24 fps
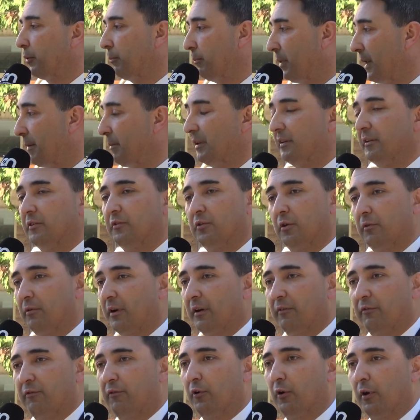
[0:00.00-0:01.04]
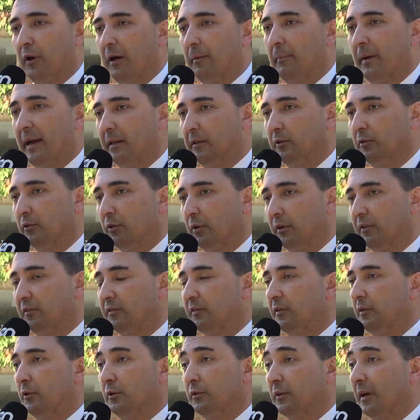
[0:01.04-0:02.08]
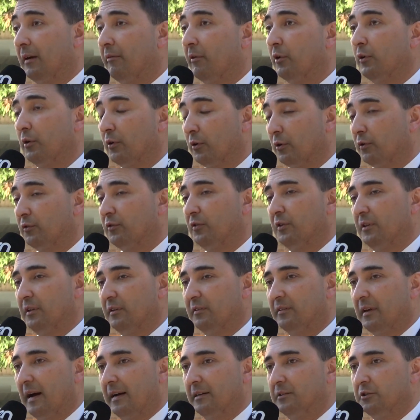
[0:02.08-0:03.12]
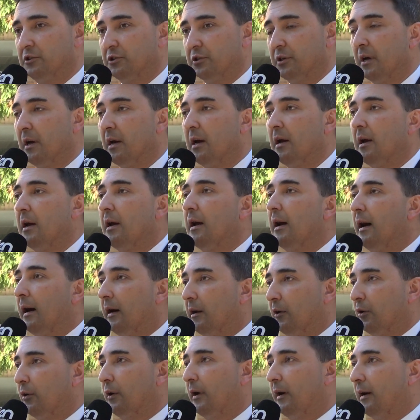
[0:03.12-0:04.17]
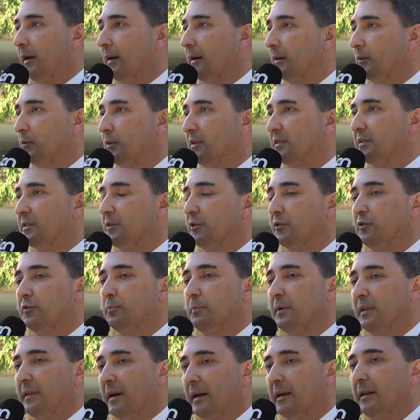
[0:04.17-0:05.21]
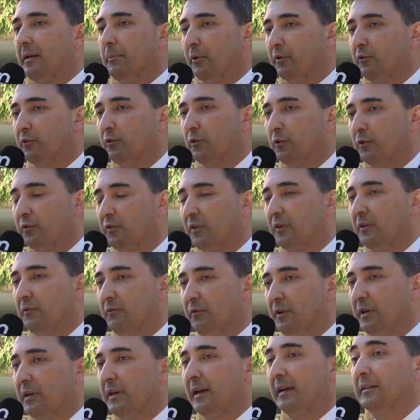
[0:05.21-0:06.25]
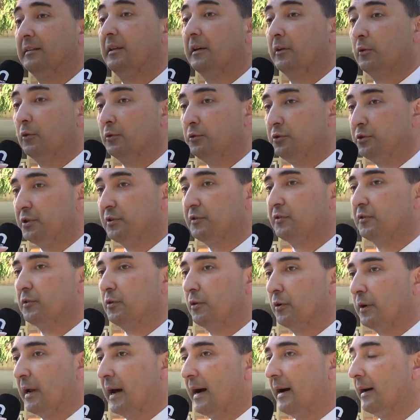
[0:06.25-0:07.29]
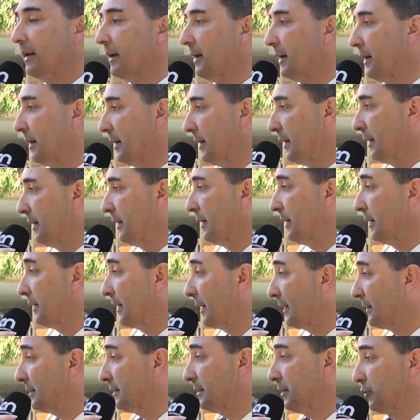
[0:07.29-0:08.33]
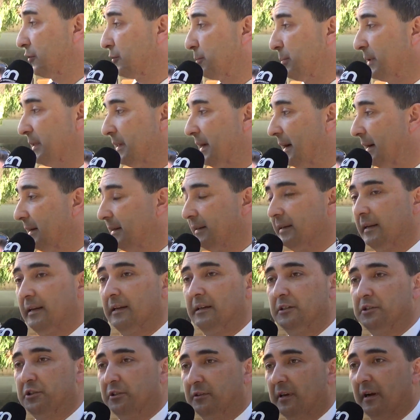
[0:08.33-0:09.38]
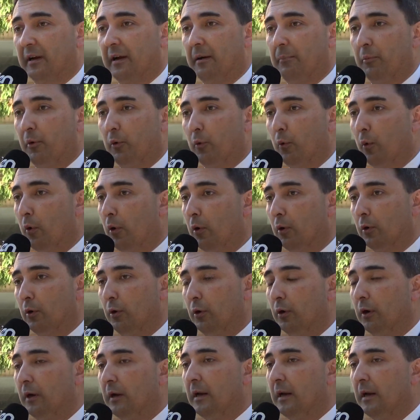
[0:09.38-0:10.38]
problema di sovraffollamento e si notavano grossi disagi allora questi ospedali possono servire a decongestionare i grandi ospedali delle città capoluogo